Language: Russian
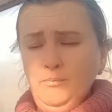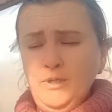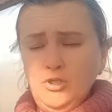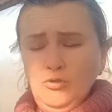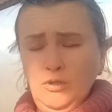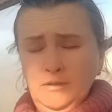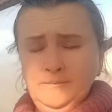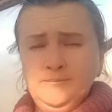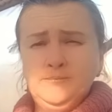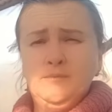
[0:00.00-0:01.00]
Пришел
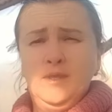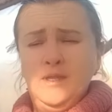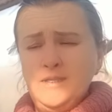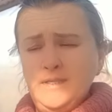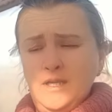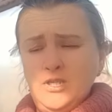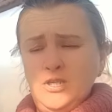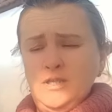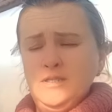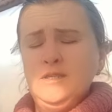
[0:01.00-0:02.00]

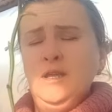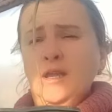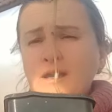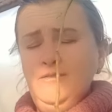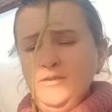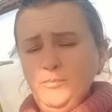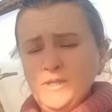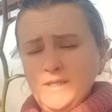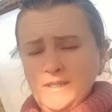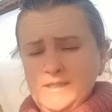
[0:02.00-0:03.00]
саженец, вы
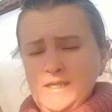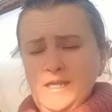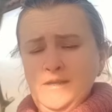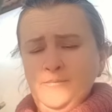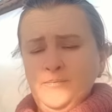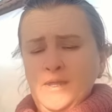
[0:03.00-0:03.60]
посадили,